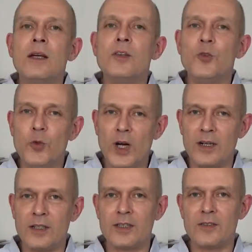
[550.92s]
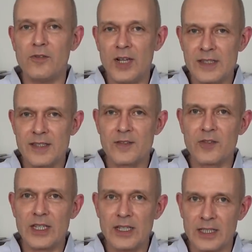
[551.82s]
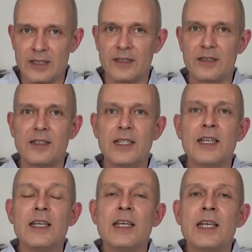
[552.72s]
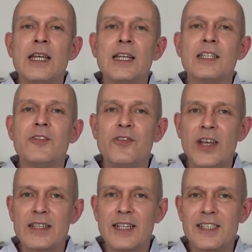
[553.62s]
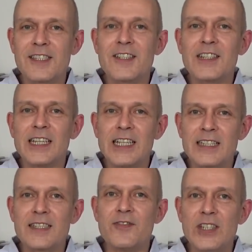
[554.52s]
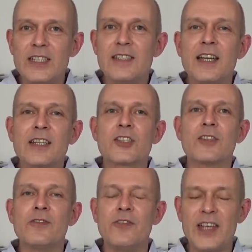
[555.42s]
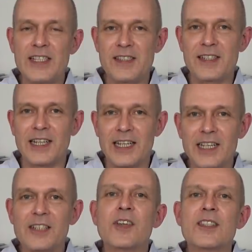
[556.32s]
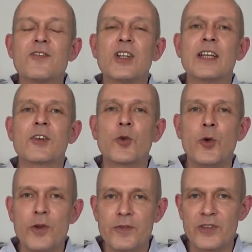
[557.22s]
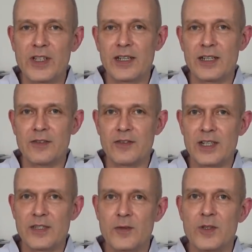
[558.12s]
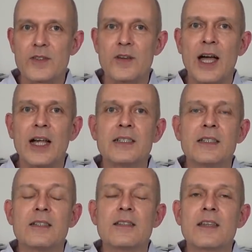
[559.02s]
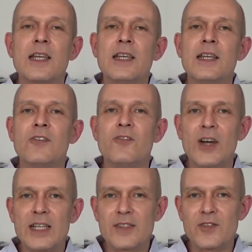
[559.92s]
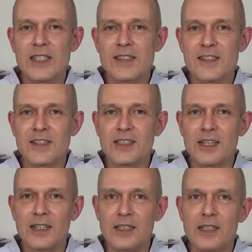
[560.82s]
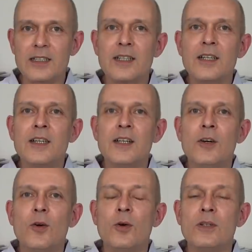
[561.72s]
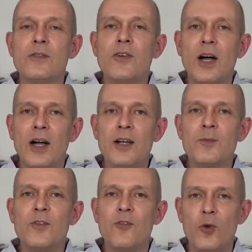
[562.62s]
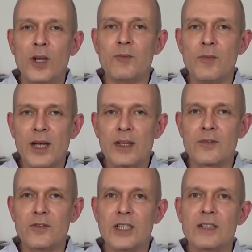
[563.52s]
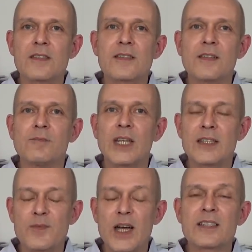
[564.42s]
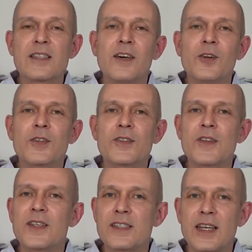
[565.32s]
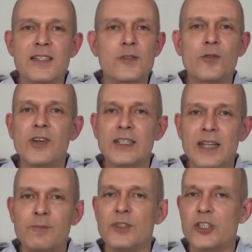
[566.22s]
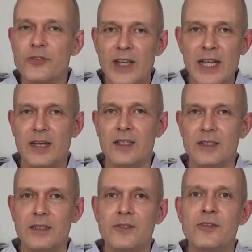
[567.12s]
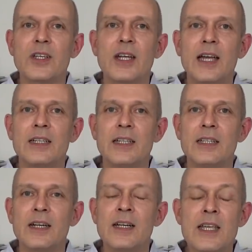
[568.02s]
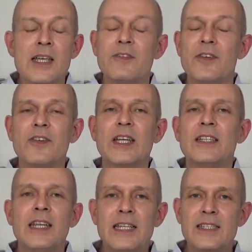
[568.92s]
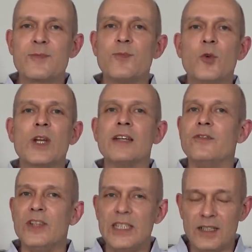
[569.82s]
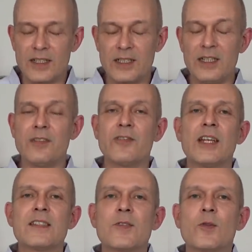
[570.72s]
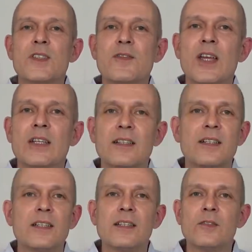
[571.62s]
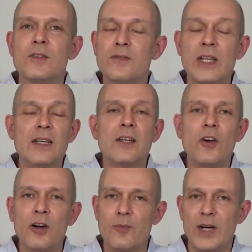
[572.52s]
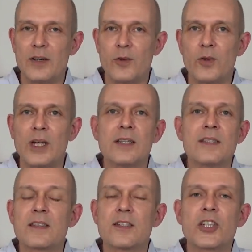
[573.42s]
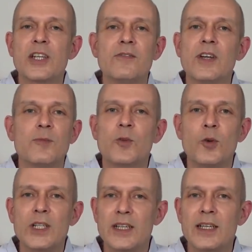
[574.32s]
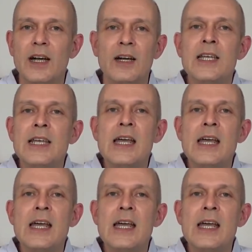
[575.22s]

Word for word: Nur, was, wenn nicht? Die FED hat sich ja jetzt, wie gesagt, schon festgelegt, was von der künftigen Inflation zu halten ist. Was, wenn sie sich da irrt? Und vor allem, woran merken wir das? Das macht es ja auch zurzeit so verdammt schwer äh, für einen Anleger. Wir werden nächsten Monat wieder einen Inflationswert kriegen und wenn der nochmal höher ist, dann stehen wir im Grunde ja